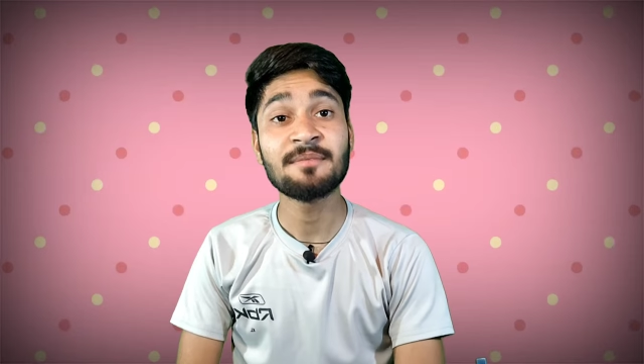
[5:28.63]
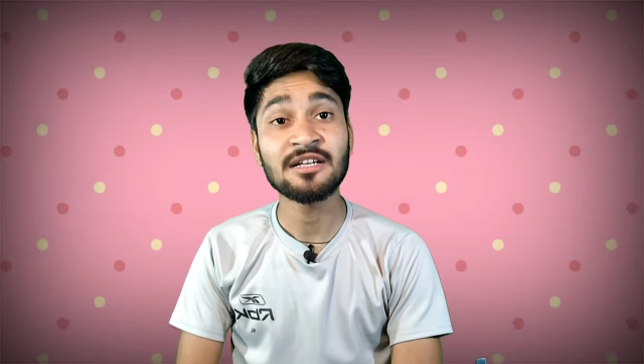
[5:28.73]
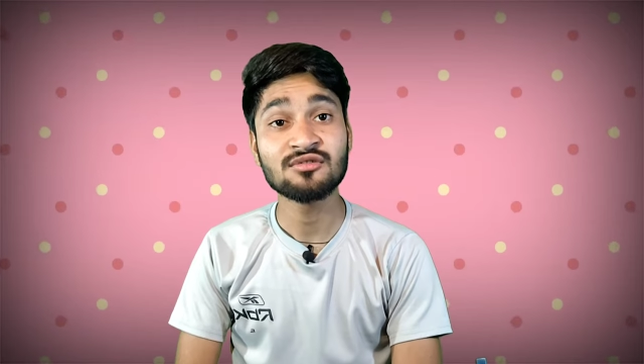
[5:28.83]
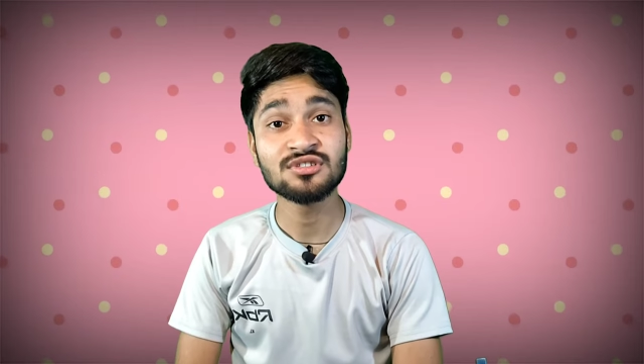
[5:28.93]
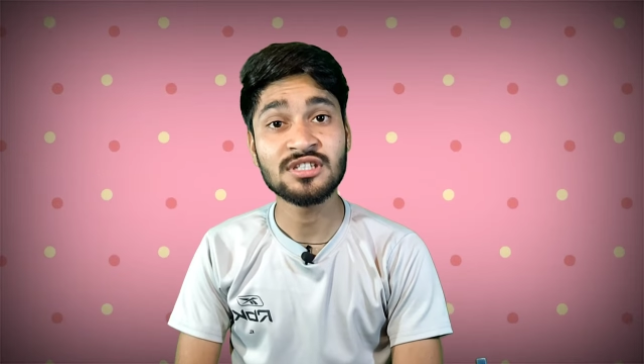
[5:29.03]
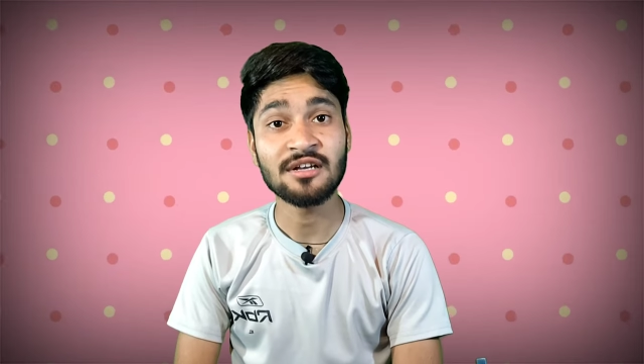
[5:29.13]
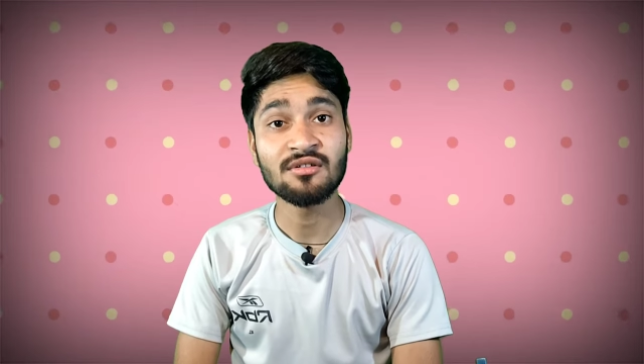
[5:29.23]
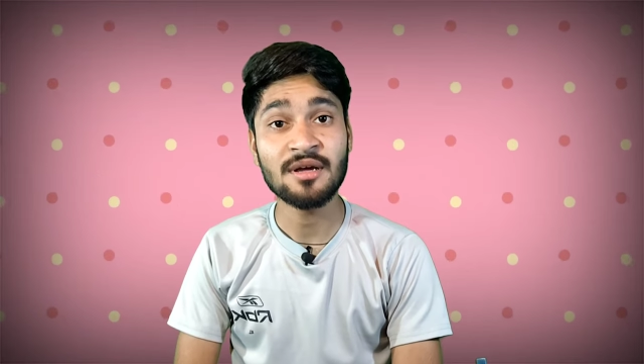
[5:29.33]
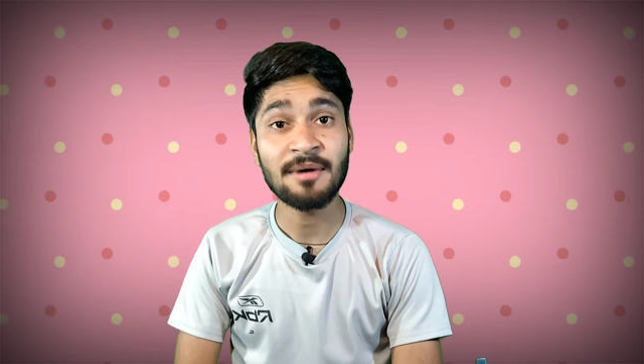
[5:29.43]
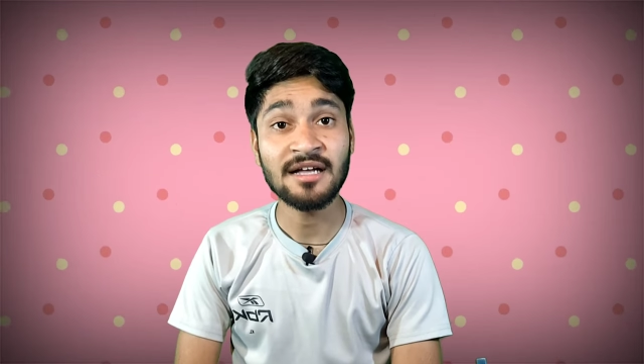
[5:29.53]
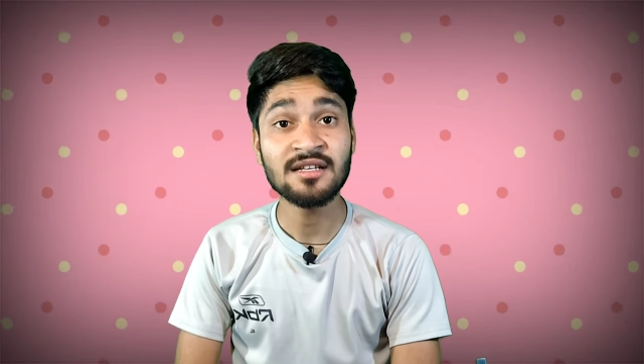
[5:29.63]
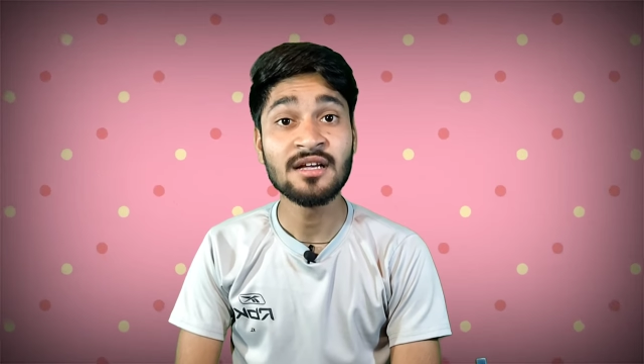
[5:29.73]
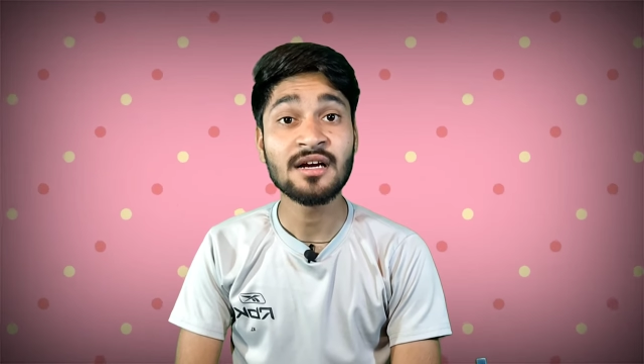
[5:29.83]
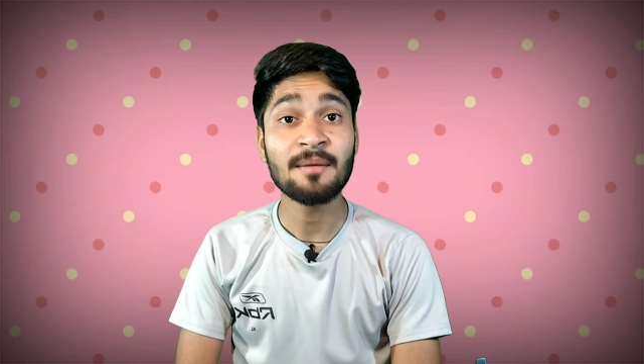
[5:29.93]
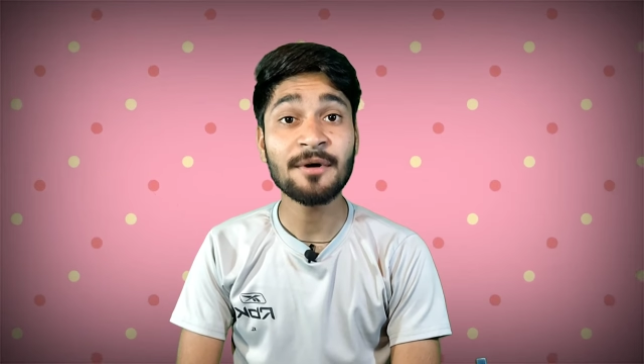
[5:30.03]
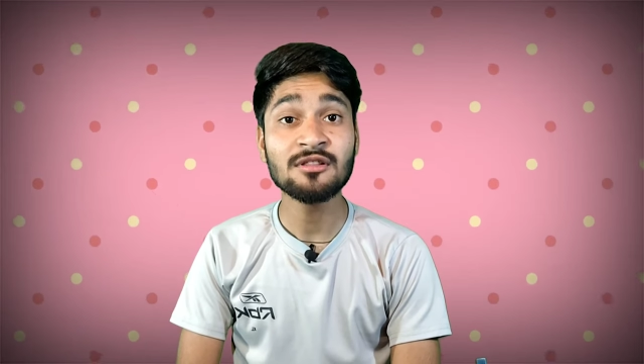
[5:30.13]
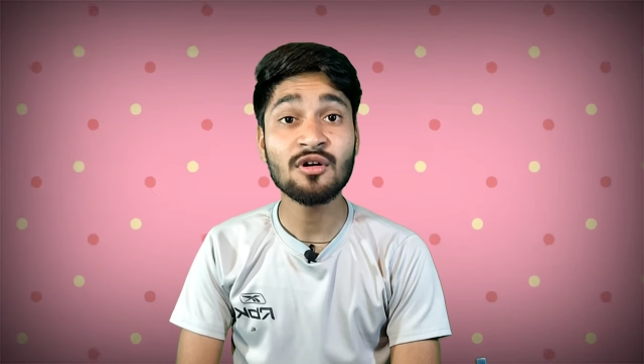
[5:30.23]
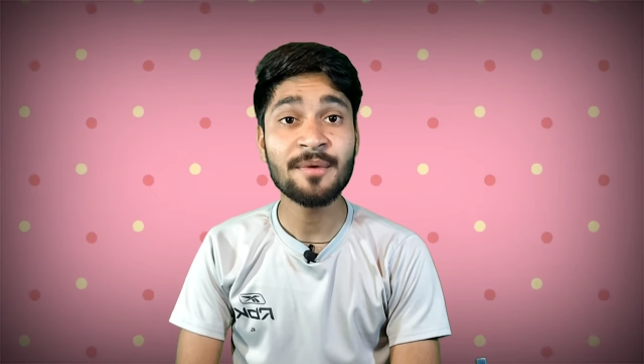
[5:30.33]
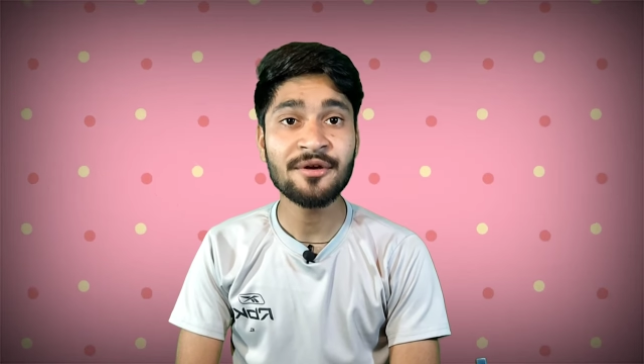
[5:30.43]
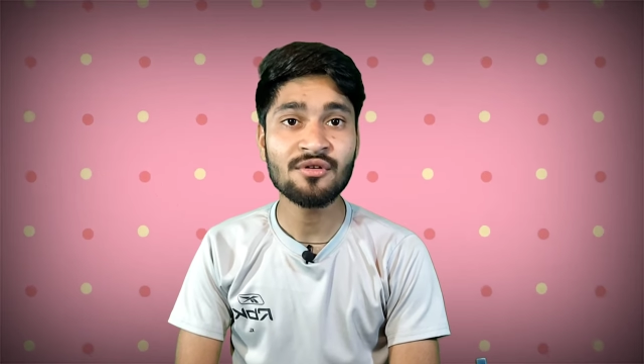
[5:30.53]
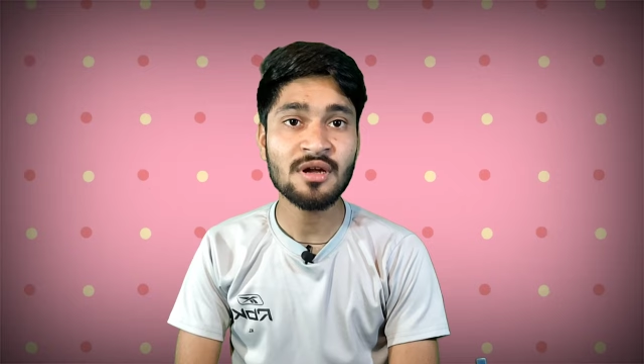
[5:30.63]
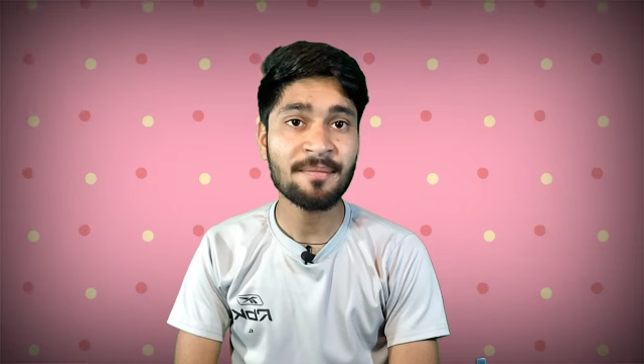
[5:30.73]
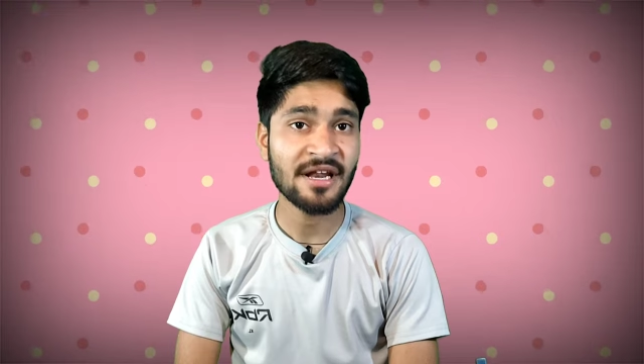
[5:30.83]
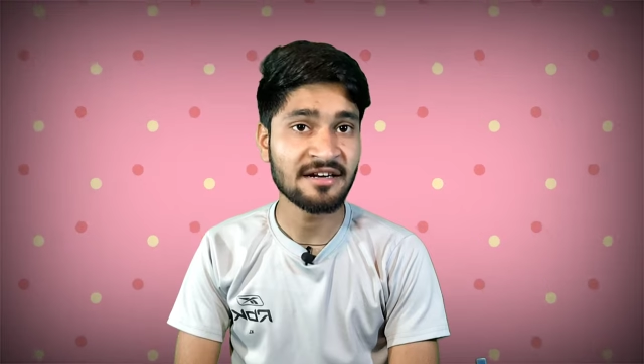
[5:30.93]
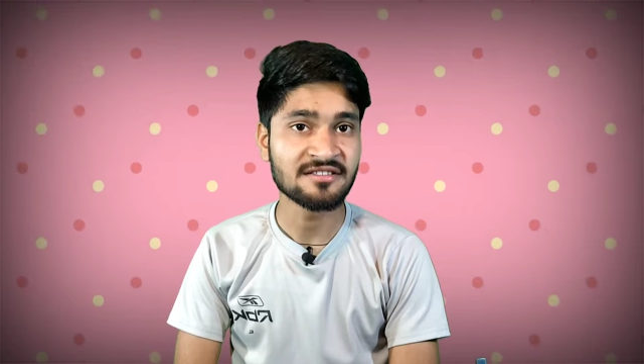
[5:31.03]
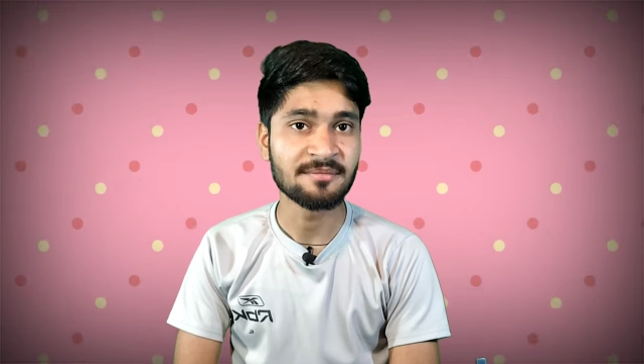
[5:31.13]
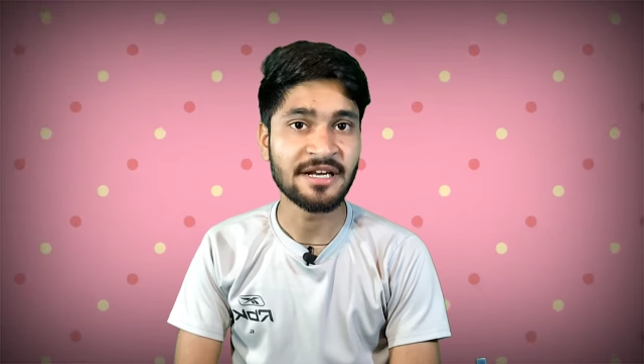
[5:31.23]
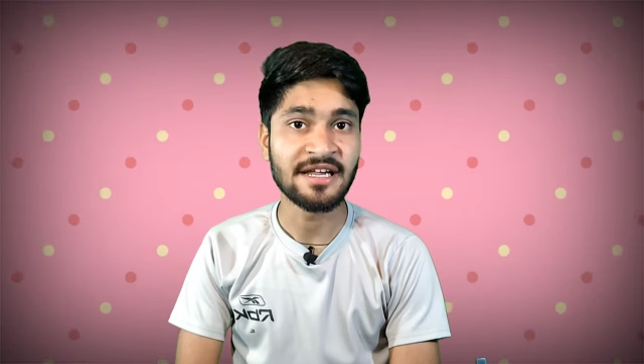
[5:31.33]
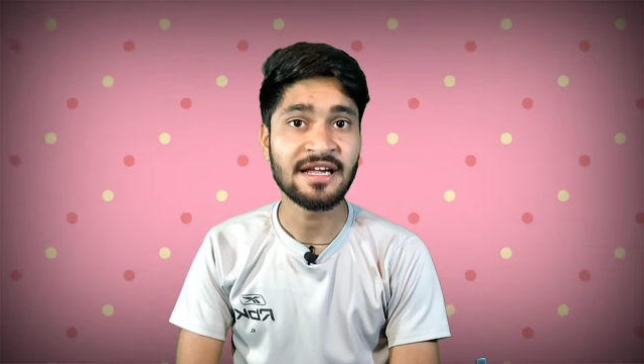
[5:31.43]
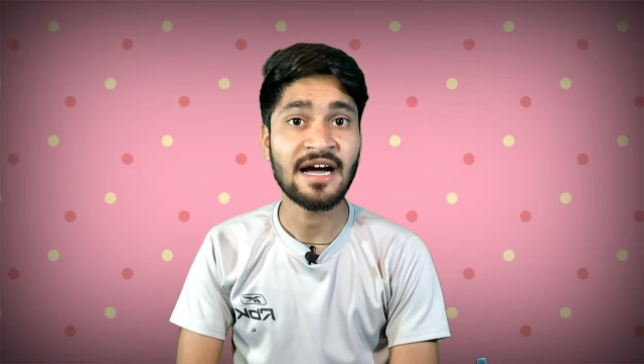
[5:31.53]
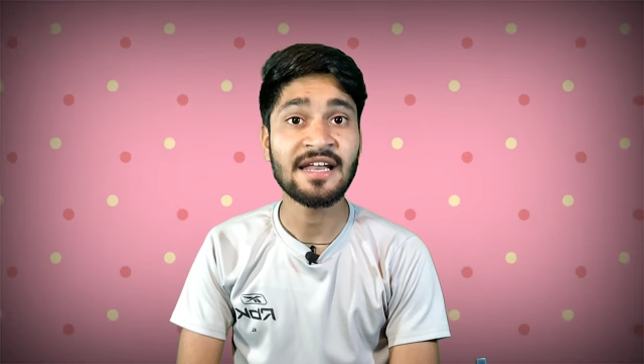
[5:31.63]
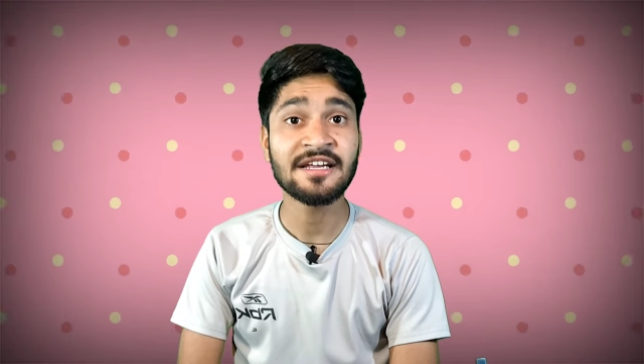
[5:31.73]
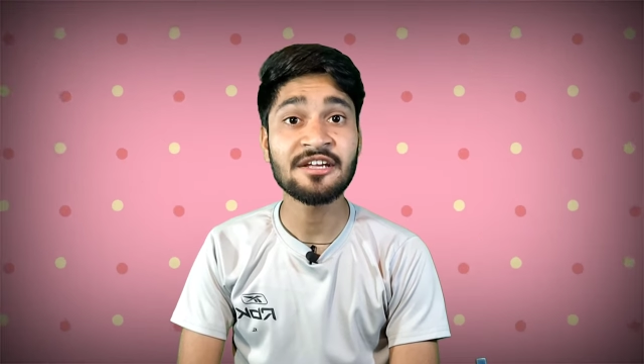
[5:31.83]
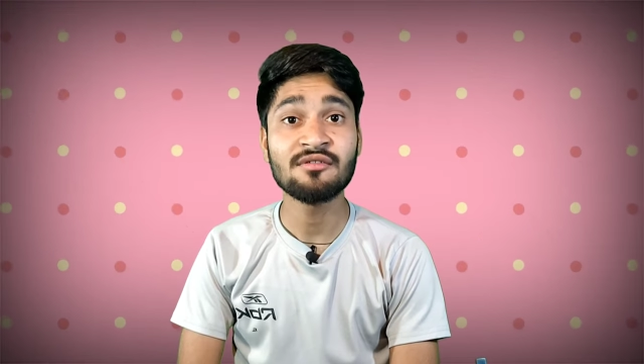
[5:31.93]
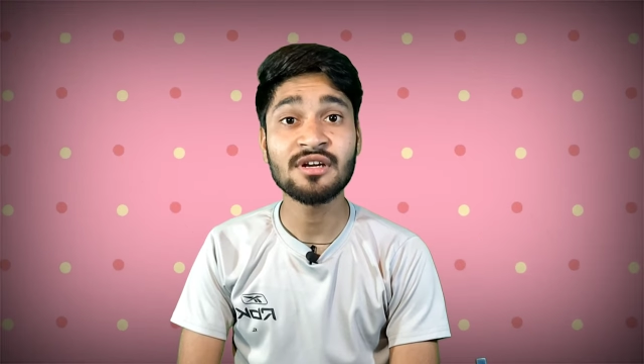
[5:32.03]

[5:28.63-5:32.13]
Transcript: के बाद कुछ सालों के बाद कपल दो बेटियों के पेरेंट्स बने हालांकि